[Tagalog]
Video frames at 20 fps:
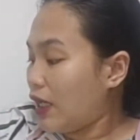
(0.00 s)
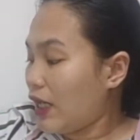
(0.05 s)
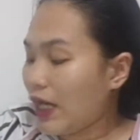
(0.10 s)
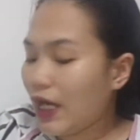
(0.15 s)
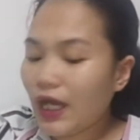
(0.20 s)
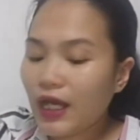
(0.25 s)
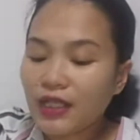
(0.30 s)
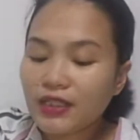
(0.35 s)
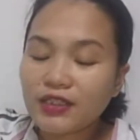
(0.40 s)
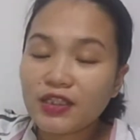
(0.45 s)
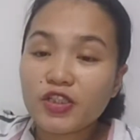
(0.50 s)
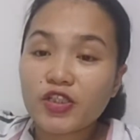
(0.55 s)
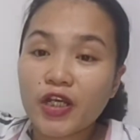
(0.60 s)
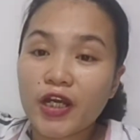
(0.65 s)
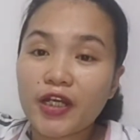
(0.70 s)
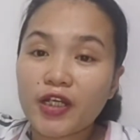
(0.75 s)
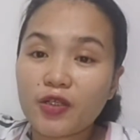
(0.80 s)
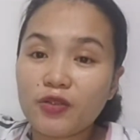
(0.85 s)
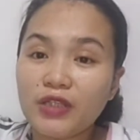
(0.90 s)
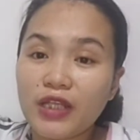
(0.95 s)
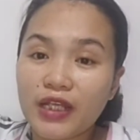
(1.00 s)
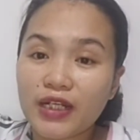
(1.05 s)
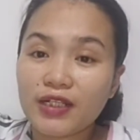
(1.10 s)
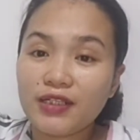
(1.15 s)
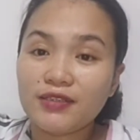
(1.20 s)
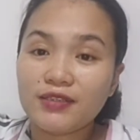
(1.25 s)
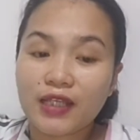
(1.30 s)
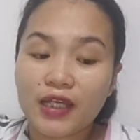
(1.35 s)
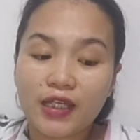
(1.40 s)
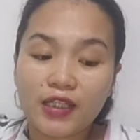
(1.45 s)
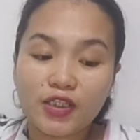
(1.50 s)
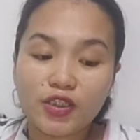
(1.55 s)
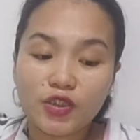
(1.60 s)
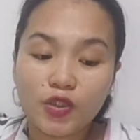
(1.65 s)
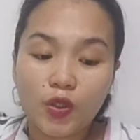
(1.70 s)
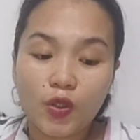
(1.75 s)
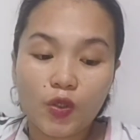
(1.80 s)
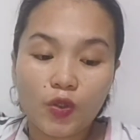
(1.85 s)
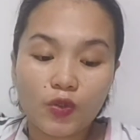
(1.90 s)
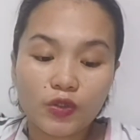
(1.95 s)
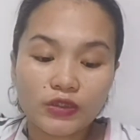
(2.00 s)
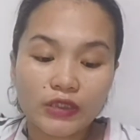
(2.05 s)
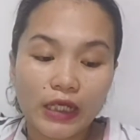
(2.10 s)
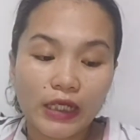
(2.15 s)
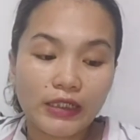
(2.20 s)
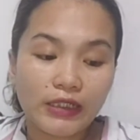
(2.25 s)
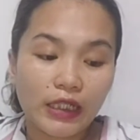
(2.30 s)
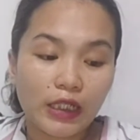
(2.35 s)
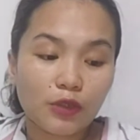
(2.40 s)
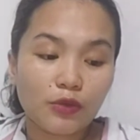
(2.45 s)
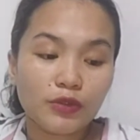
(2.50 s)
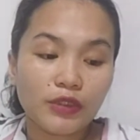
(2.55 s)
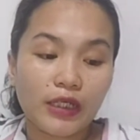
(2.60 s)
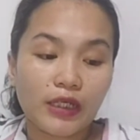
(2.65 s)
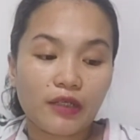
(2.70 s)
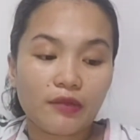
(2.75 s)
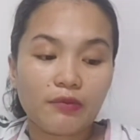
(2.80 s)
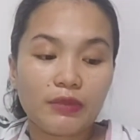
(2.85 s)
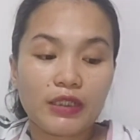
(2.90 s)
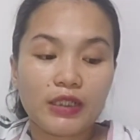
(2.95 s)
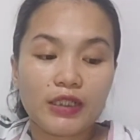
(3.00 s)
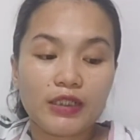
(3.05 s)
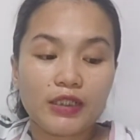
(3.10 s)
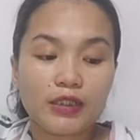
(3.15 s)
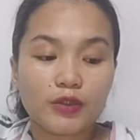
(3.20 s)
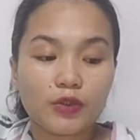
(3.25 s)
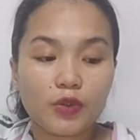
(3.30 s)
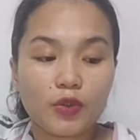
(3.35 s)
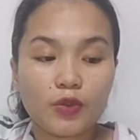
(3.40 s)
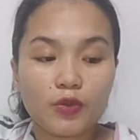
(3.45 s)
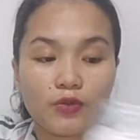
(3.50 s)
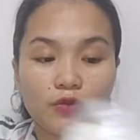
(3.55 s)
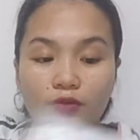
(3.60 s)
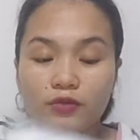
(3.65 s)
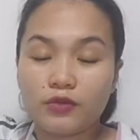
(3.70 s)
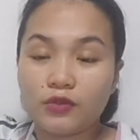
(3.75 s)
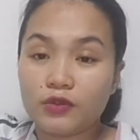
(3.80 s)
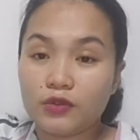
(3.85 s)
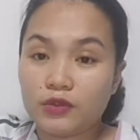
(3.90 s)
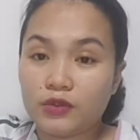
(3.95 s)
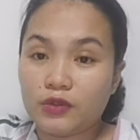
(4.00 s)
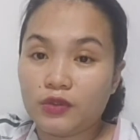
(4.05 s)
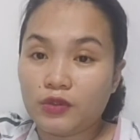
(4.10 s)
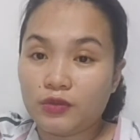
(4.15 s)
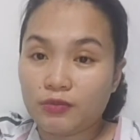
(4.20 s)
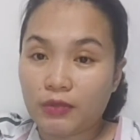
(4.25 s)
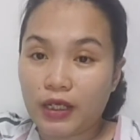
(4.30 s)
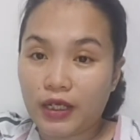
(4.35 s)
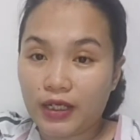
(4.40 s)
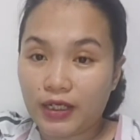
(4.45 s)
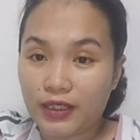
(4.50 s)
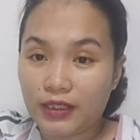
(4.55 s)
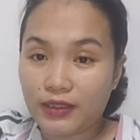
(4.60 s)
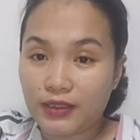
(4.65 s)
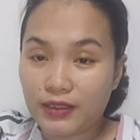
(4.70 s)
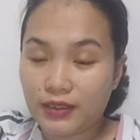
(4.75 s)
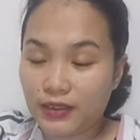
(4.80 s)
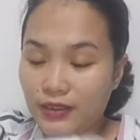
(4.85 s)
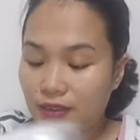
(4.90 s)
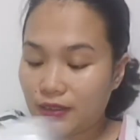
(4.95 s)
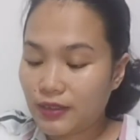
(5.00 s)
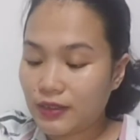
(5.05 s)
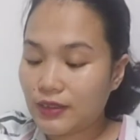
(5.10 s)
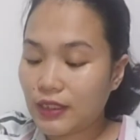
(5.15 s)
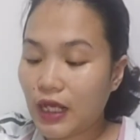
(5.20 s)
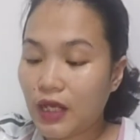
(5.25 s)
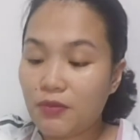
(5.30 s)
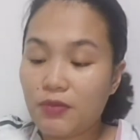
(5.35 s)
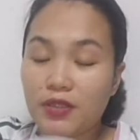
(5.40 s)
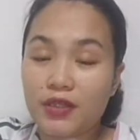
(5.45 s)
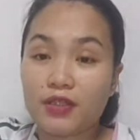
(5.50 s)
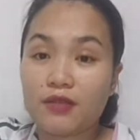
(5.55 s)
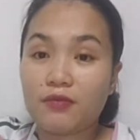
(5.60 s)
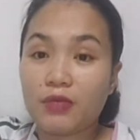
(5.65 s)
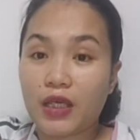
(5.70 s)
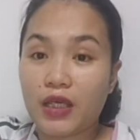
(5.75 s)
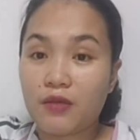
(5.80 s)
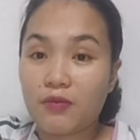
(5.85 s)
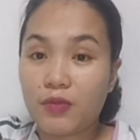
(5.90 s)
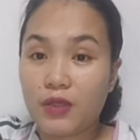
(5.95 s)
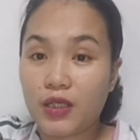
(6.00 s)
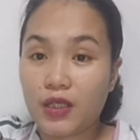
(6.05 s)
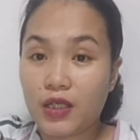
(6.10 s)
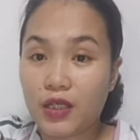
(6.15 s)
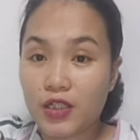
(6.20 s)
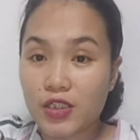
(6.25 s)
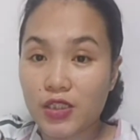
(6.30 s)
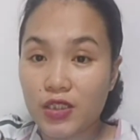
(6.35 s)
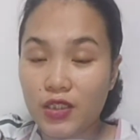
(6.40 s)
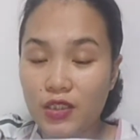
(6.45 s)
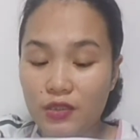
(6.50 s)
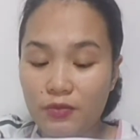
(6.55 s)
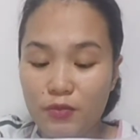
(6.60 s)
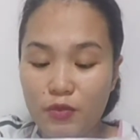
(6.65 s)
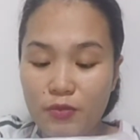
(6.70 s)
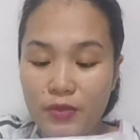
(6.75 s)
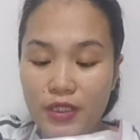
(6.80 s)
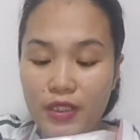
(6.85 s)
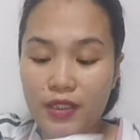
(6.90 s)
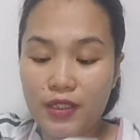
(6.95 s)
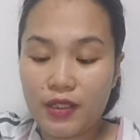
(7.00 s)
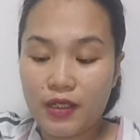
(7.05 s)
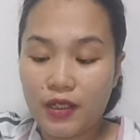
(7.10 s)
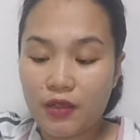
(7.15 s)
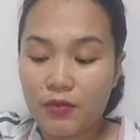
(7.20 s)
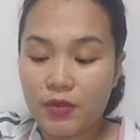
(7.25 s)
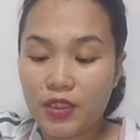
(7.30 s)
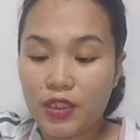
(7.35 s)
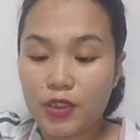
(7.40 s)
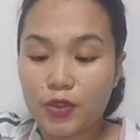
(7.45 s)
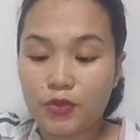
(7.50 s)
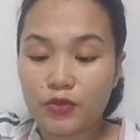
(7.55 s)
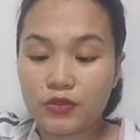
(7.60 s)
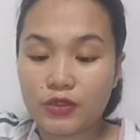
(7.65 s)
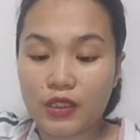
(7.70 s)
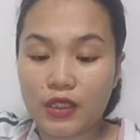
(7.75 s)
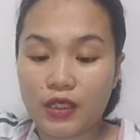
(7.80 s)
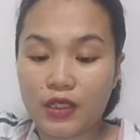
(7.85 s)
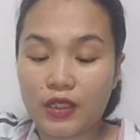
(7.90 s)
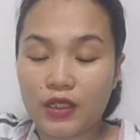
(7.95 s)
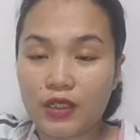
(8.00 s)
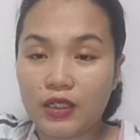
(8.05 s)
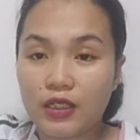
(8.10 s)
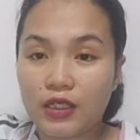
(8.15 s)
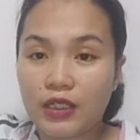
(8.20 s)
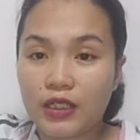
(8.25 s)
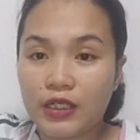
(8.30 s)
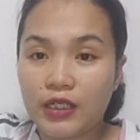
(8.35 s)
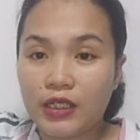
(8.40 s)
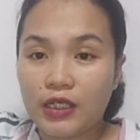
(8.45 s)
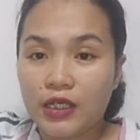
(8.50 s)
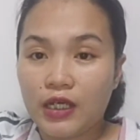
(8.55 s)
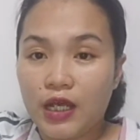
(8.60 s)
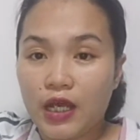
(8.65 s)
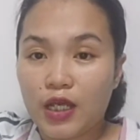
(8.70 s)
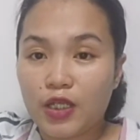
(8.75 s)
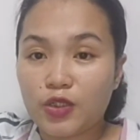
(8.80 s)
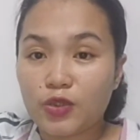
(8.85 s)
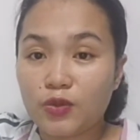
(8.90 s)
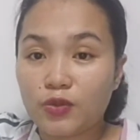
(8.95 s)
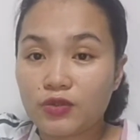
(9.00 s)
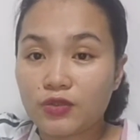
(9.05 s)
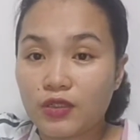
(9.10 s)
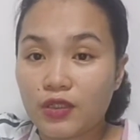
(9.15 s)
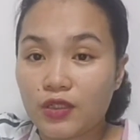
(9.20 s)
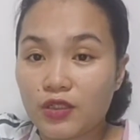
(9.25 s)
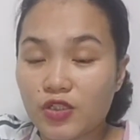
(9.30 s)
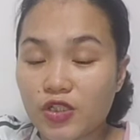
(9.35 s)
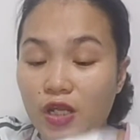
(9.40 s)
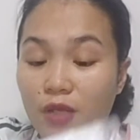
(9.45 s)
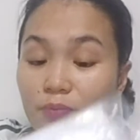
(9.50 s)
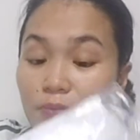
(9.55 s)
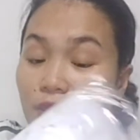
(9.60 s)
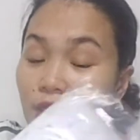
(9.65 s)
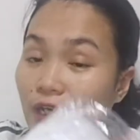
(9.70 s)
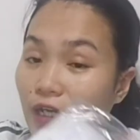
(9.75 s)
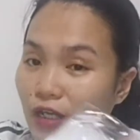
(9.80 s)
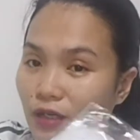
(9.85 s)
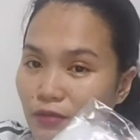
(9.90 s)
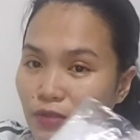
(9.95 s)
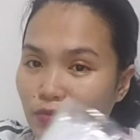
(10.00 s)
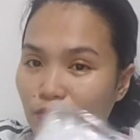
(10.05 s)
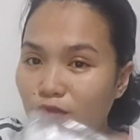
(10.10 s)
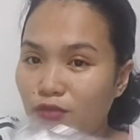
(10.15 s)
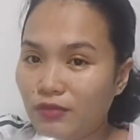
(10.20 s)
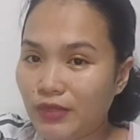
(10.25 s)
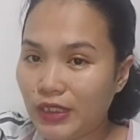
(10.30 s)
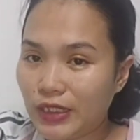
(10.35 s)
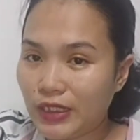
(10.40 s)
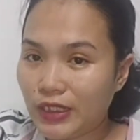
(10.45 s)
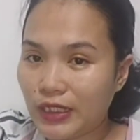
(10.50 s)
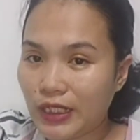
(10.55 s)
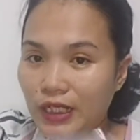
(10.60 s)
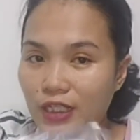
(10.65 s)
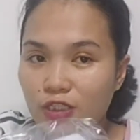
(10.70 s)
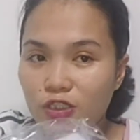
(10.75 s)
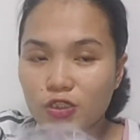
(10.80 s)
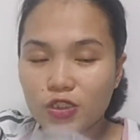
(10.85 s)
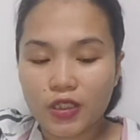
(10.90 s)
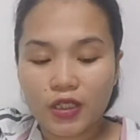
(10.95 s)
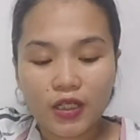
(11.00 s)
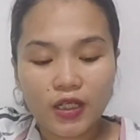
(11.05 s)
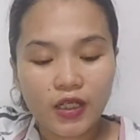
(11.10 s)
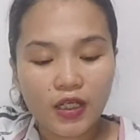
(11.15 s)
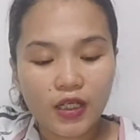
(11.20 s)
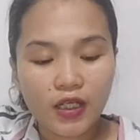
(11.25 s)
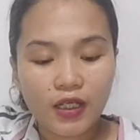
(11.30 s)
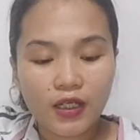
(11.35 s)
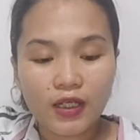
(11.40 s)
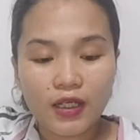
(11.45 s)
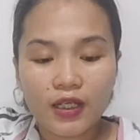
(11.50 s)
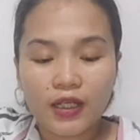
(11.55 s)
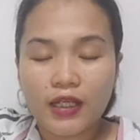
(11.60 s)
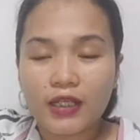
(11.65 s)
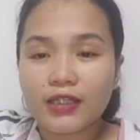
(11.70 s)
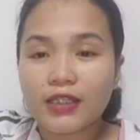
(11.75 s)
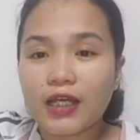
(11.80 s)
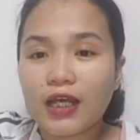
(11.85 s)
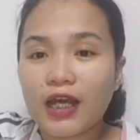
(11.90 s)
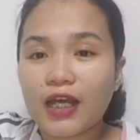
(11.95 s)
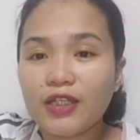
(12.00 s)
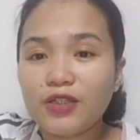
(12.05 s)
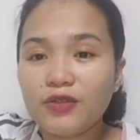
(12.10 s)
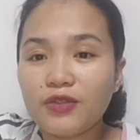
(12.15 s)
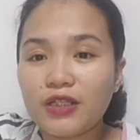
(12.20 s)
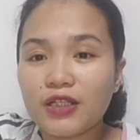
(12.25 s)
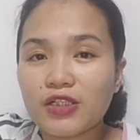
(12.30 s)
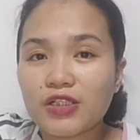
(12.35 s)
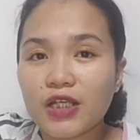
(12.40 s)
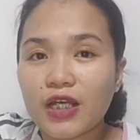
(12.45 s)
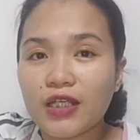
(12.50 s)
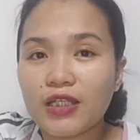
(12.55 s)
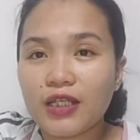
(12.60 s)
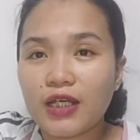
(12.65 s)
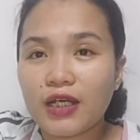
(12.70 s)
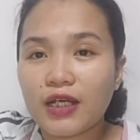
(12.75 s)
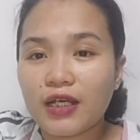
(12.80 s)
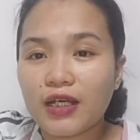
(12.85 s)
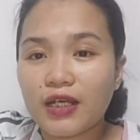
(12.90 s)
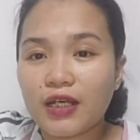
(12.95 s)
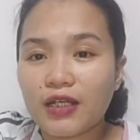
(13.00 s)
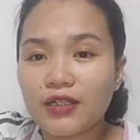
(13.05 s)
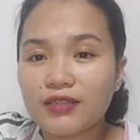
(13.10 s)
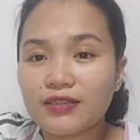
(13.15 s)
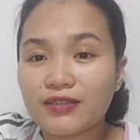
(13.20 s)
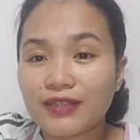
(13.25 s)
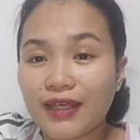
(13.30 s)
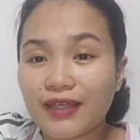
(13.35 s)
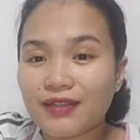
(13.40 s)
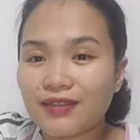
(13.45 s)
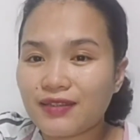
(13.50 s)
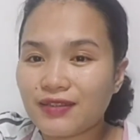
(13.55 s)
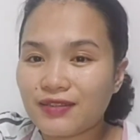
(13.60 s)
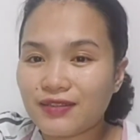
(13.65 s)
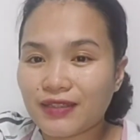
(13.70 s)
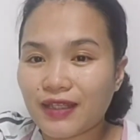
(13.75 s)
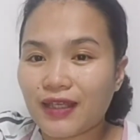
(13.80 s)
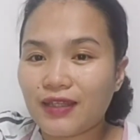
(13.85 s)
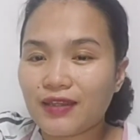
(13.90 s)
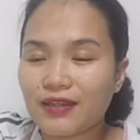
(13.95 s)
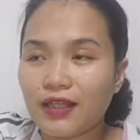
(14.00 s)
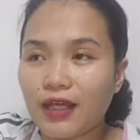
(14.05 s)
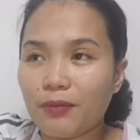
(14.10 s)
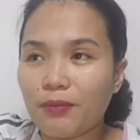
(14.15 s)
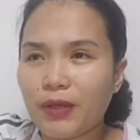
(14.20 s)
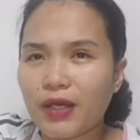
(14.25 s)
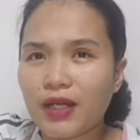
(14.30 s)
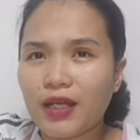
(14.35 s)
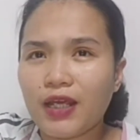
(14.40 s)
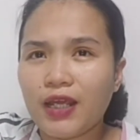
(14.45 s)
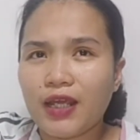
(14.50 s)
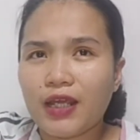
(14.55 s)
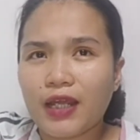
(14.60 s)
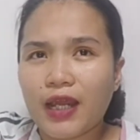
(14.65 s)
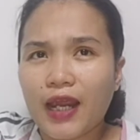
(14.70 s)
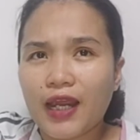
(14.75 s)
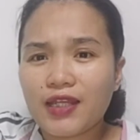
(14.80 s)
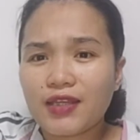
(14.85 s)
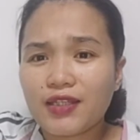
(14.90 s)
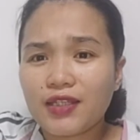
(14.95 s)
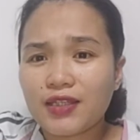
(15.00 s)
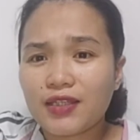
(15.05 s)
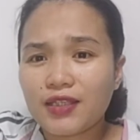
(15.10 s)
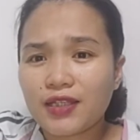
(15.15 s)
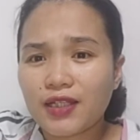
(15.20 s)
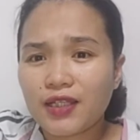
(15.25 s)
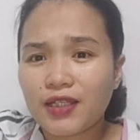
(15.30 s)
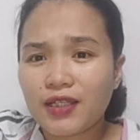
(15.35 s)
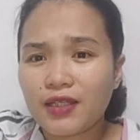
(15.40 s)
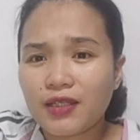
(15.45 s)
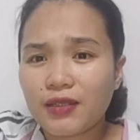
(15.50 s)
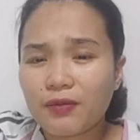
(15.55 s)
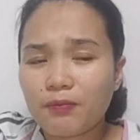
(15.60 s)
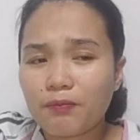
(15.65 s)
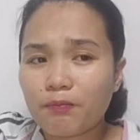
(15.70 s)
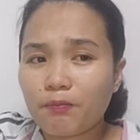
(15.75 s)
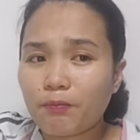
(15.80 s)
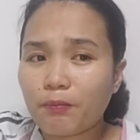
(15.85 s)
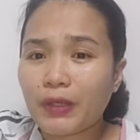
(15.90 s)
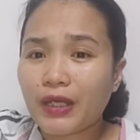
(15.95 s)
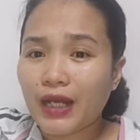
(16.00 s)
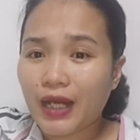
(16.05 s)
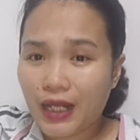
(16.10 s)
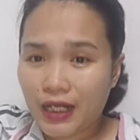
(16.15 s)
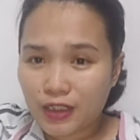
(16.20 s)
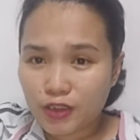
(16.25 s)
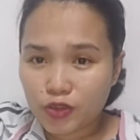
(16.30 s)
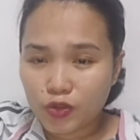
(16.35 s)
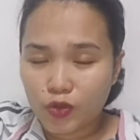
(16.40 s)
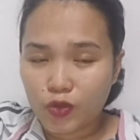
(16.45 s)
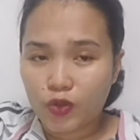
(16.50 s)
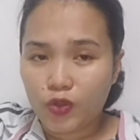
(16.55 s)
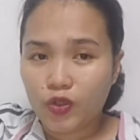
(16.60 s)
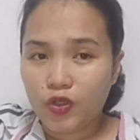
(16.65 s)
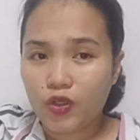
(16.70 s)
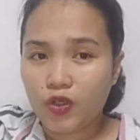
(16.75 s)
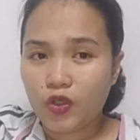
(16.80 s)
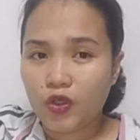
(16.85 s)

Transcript: at uh, share ko na rin sa inyo kung saan ako nakabili nitong mga gamit ni baby. Actually, bumili lang kami nito sa ano sa Shopee lang kami bumili. At saka nakaano na siya, naka set set na pang 83 piraso.